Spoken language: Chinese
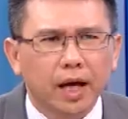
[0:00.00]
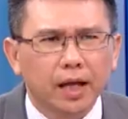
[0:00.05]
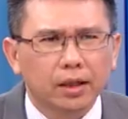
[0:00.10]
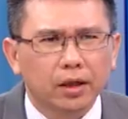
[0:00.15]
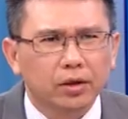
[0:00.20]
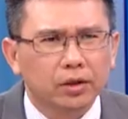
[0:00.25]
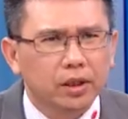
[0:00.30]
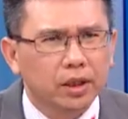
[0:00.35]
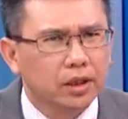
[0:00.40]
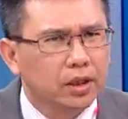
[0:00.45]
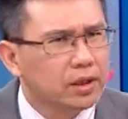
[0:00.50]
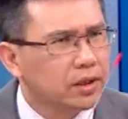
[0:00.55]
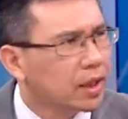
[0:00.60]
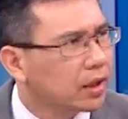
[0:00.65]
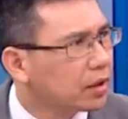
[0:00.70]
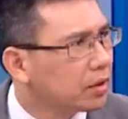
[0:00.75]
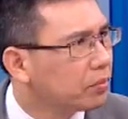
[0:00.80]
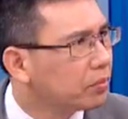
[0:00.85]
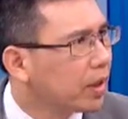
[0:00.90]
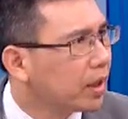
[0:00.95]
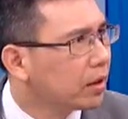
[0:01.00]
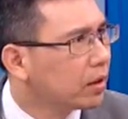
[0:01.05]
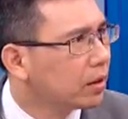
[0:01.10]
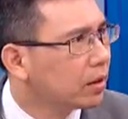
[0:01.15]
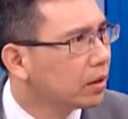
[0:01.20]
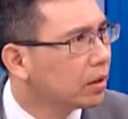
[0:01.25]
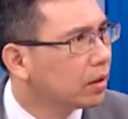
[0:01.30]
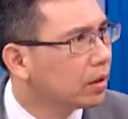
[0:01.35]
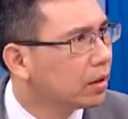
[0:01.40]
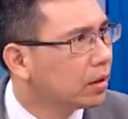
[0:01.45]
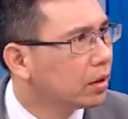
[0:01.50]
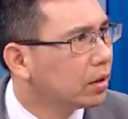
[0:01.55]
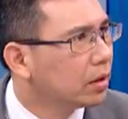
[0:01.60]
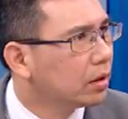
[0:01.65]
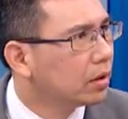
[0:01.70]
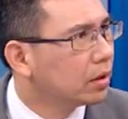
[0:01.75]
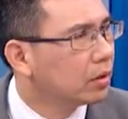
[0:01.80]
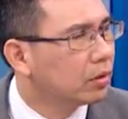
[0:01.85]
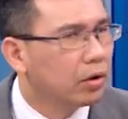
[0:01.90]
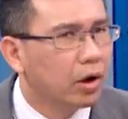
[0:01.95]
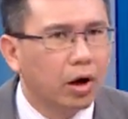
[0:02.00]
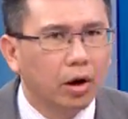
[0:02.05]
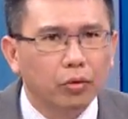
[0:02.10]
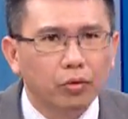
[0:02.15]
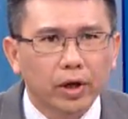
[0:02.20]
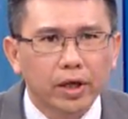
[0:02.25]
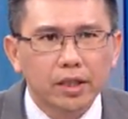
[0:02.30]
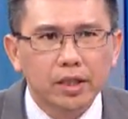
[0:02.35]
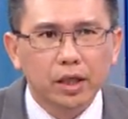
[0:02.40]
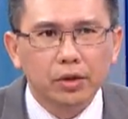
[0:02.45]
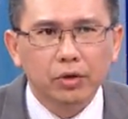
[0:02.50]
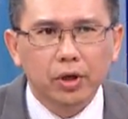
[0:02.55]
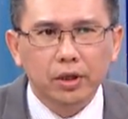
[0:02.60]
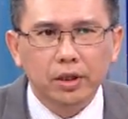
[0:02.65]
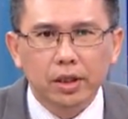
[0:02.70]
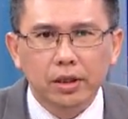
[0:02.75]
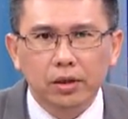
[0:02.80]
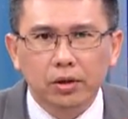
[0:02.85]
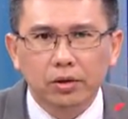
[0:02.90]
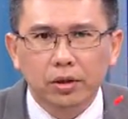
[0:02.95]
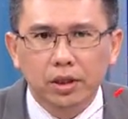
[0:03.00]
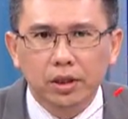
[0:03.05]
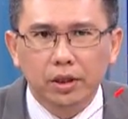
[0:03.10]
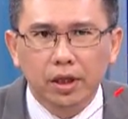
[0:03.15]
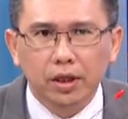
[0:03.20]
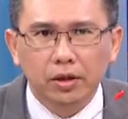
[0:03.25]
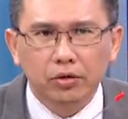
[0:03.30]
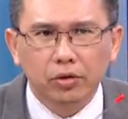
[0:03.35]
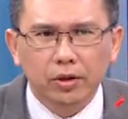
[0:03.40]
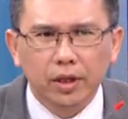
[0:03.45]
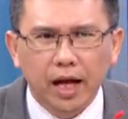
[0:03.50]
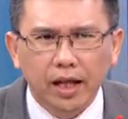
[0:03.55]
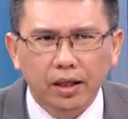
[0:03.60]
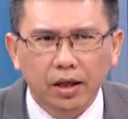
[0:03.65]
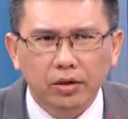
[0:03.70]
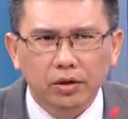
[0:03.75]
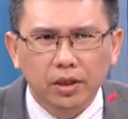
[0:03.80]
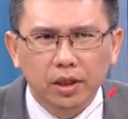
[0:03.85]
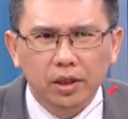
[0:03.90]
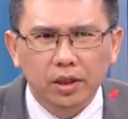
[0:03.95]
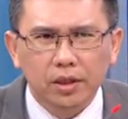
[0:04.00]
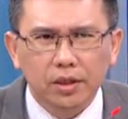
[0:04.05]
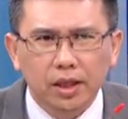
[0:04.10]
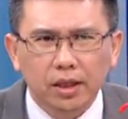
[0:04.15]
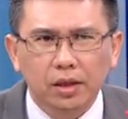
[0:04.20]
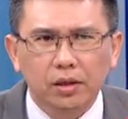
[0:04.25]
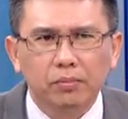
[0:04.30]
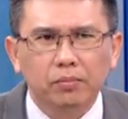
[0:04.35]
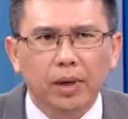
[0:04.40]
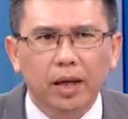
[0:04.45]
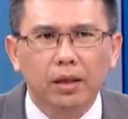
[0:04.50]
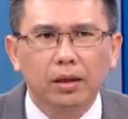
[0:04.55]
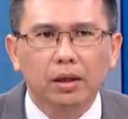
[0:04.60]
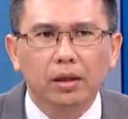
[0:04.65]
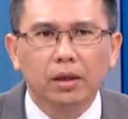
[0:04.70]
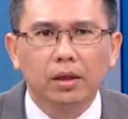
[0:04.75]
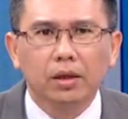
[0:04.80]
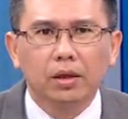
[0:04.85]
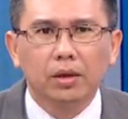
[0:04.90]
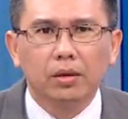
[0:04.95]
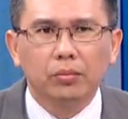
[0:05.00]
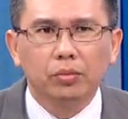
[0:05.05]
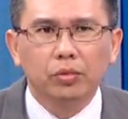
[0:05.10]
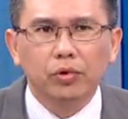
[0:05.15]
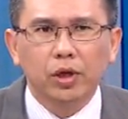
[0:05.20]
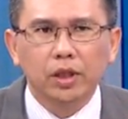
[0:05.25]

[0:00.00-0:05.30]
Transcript: 拉到接近涨停板，好，回撤月线之后，今天又拉到接近涨停板。不